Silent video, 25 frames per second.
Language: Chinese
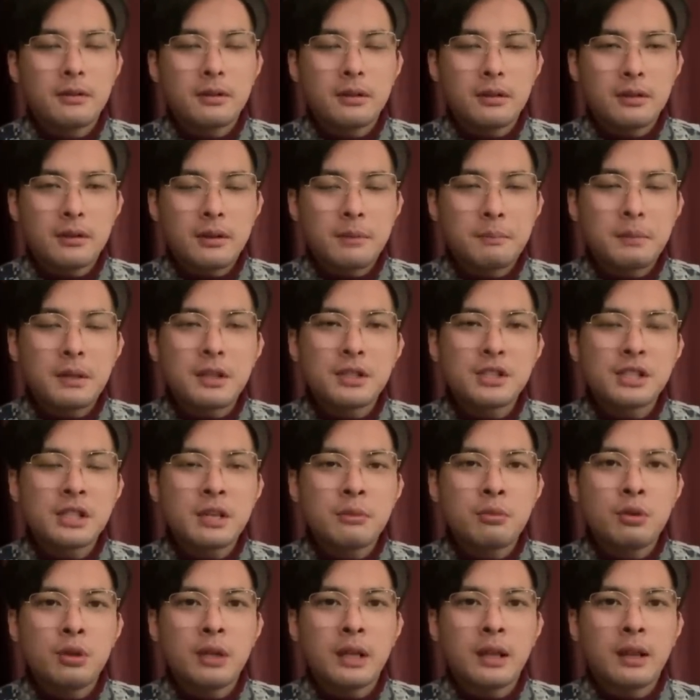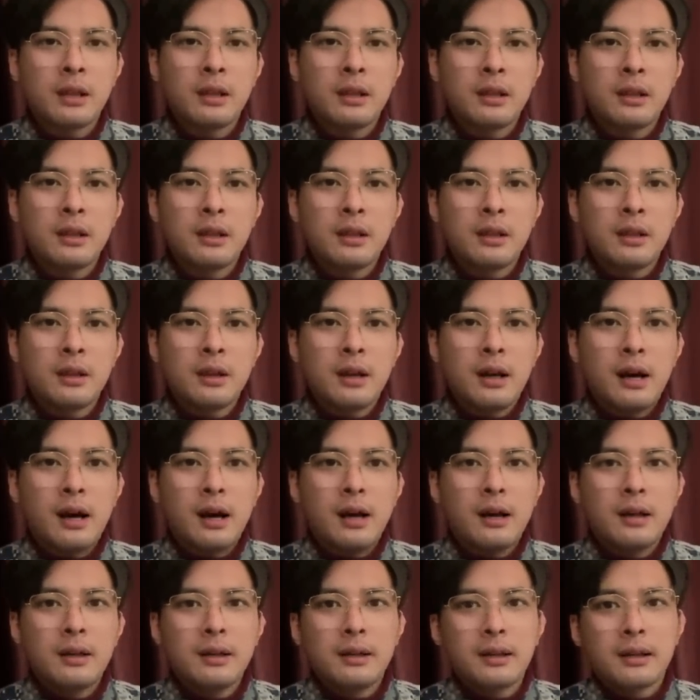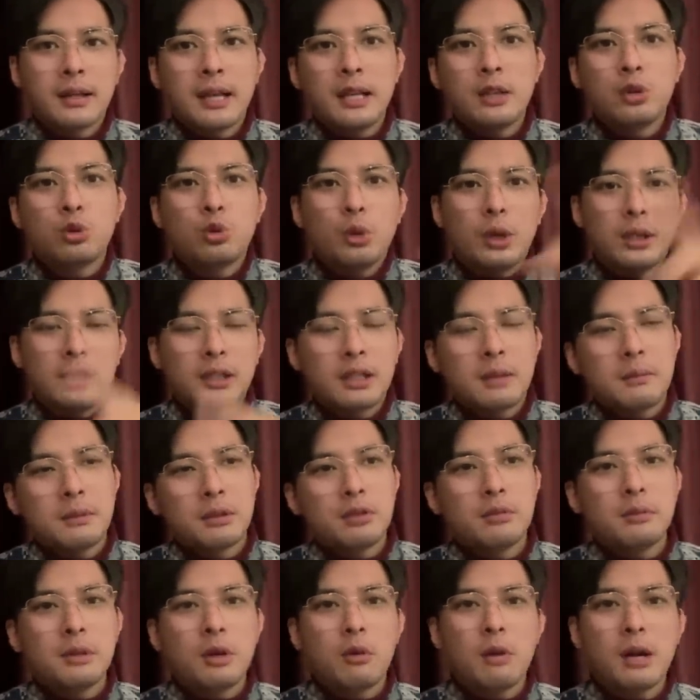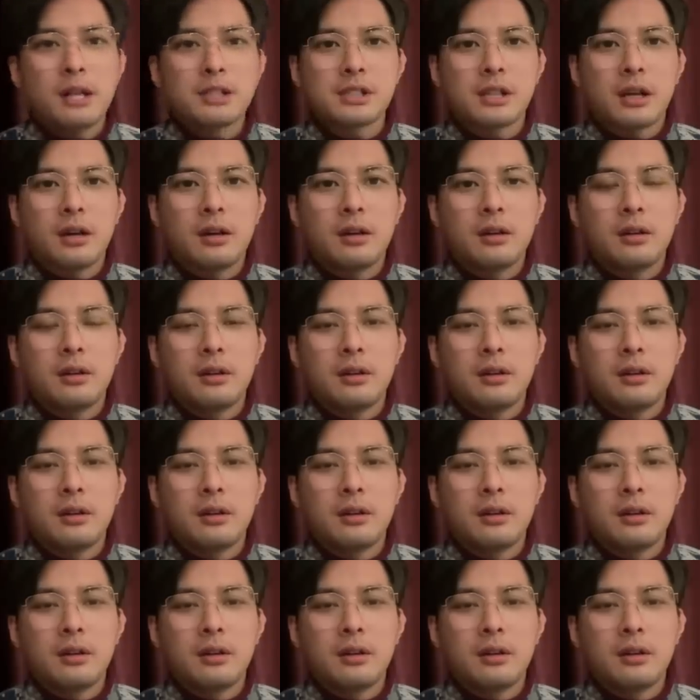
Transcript: 呃被一个新加坡人啊给怼的，他们都没话讲。